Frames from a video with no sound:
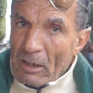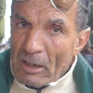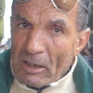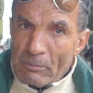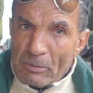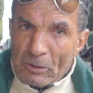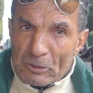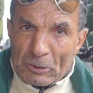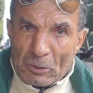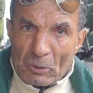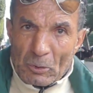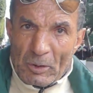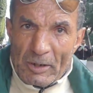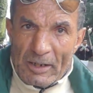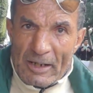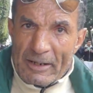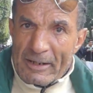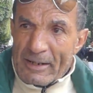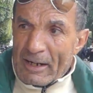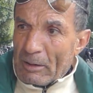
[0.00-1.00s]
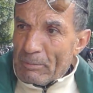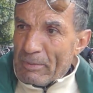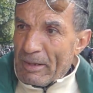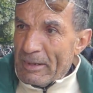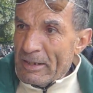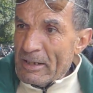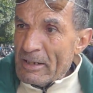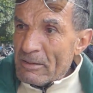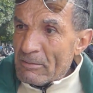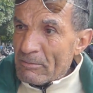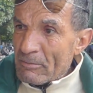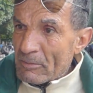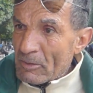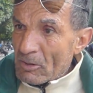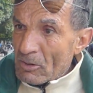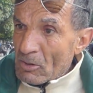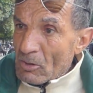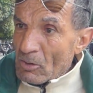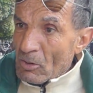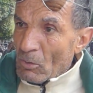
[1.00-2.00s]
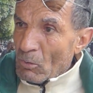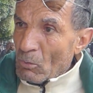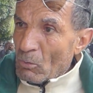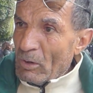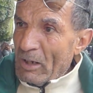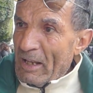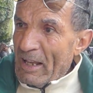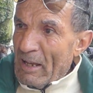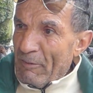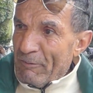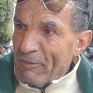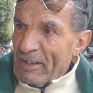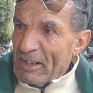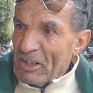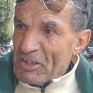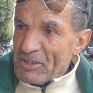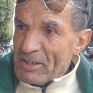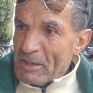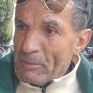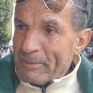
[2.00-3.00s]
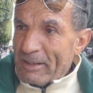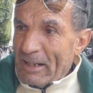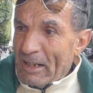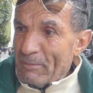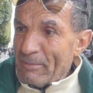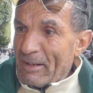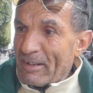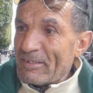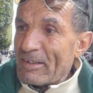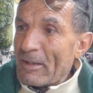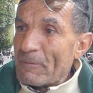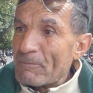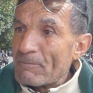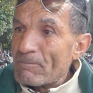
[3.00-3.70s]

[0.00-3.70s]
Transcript: المترو ريانا رقم اثنين والحافله 20 تاع المرسى